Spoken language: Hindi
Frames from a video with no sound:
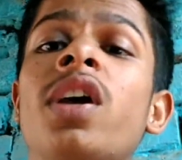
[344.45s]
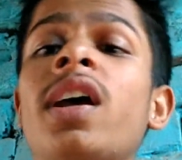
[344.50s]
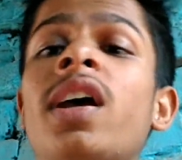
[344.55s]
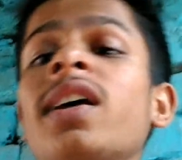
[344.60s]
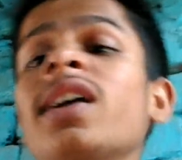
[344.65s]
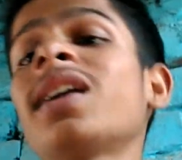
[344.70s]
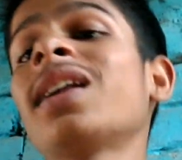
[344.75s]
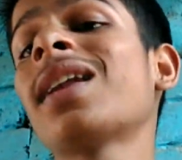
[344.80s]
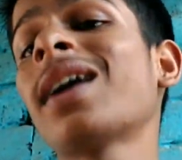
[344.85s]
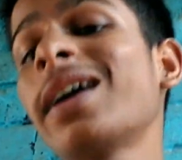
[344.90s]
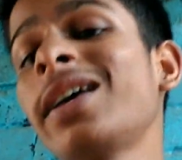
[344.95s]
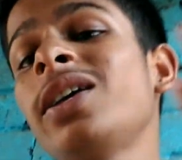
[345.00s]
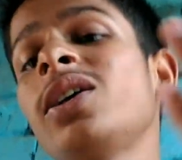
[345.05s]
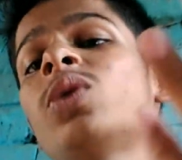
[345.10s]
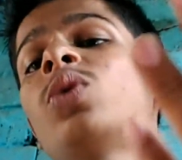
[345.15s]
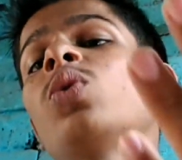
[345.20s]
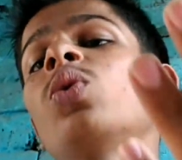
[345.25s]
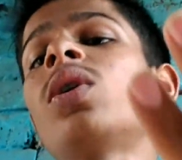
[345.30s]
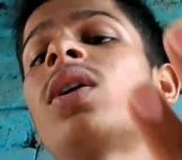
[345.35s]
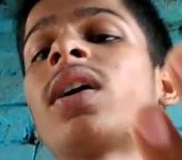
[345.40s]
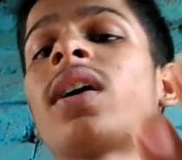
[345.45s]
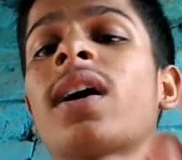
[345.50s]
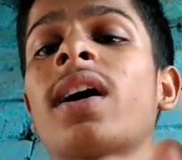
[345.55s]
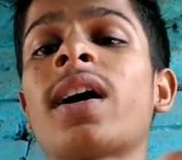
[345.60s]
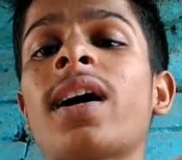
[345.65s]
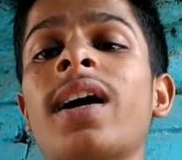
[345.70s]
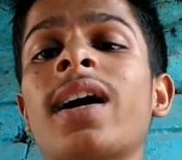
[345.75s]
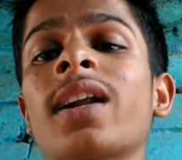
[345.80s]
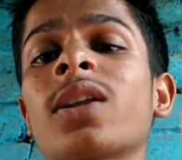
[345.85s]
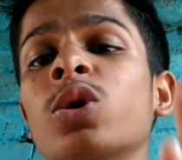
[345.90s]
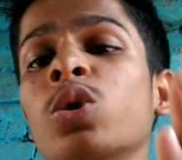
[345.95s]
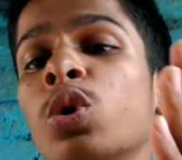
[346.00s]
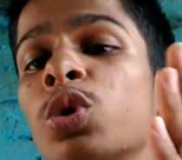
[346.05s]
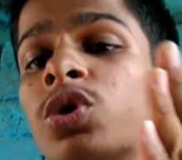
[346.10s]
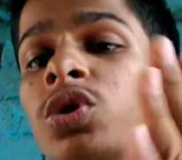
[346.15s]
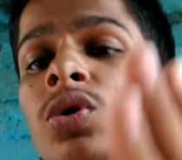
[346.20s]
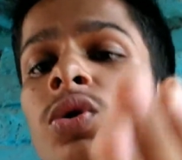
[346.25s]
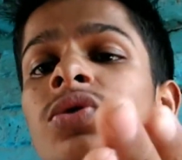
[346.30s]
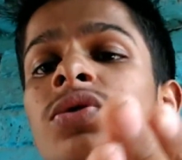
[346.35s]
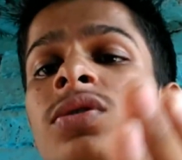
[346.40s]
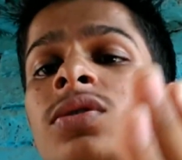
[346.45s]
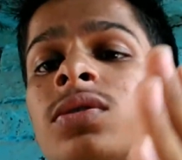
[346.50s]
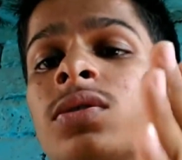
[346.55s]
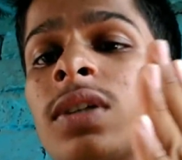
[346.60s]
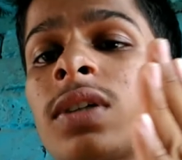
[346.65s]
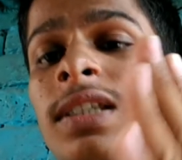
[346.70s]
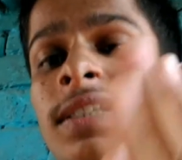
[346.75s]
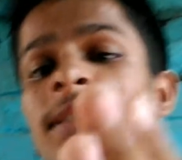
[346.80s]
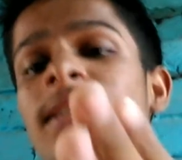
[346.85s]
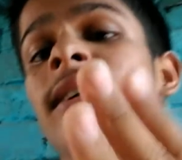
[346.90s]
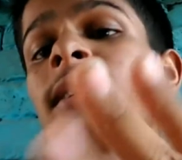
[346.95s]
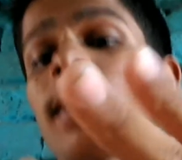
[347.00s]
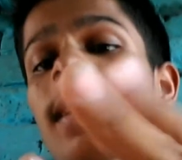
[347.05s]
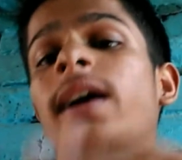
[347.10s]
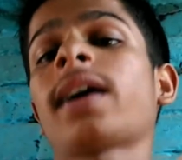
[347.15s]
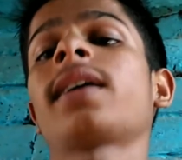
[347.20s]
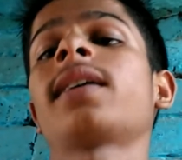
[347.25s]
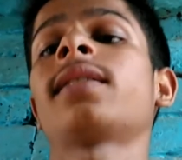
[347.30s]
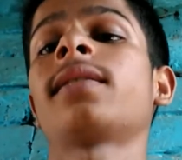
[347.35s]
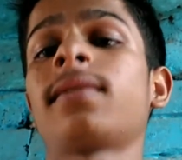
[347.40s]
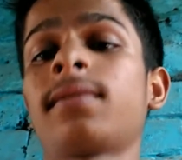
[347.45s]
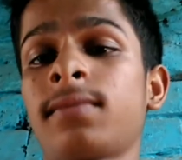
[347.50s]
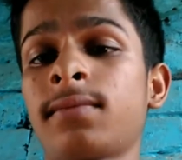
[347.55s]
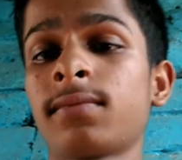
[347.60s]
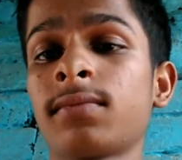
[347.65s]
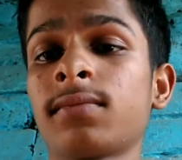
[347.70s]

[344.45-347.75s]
जाएंगे नहीं हुए यार दो सौ सिक्सटी नाइन